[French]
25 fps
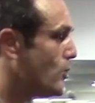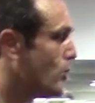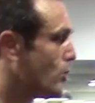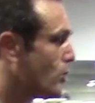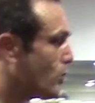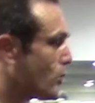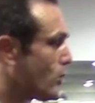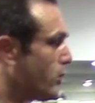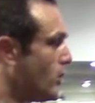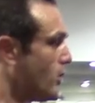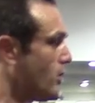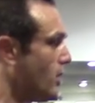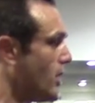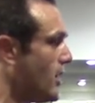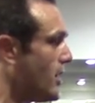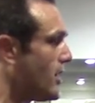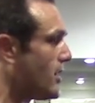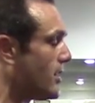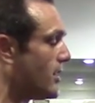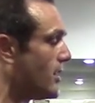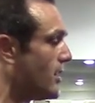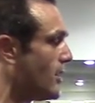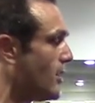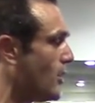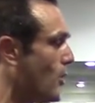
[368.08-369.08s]
contre le
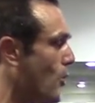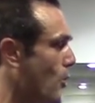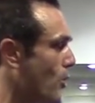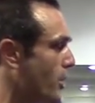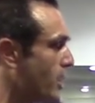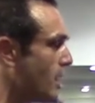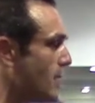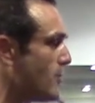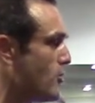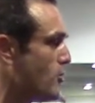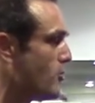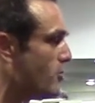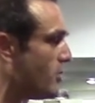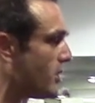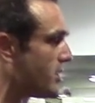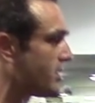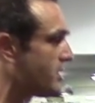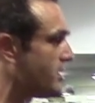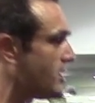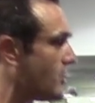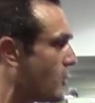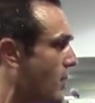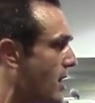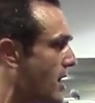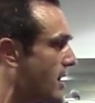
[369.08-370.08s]
corps, aucun mouvement de
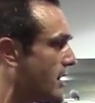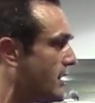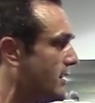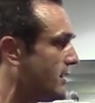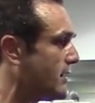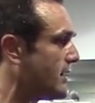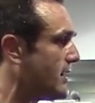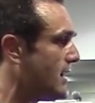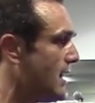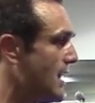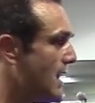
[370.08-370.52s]
tiroir. Hein.